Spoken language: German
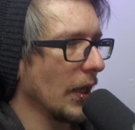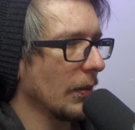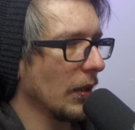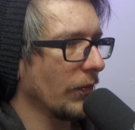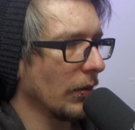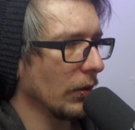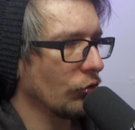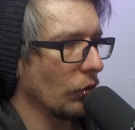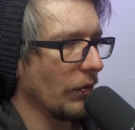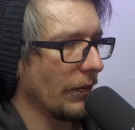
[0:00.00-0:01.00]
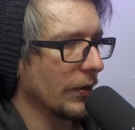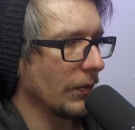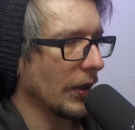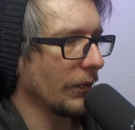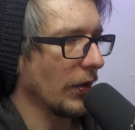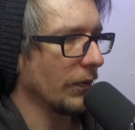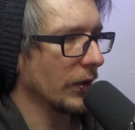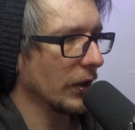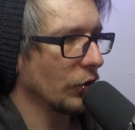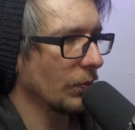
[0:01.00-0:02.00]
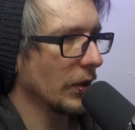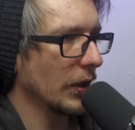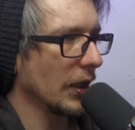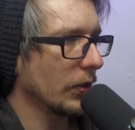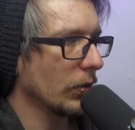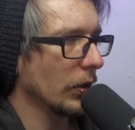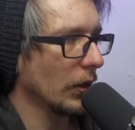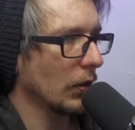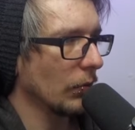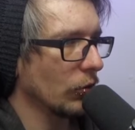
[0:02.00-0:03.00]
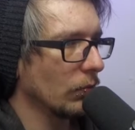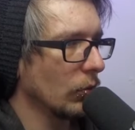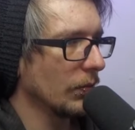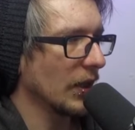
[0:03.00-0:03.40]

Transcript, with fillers: mehr gemacht. Wäre schön, wenn wir jetzt mal ein Net 5 kriegen, Spiel. Jetzt so, hier kommt schon, boom,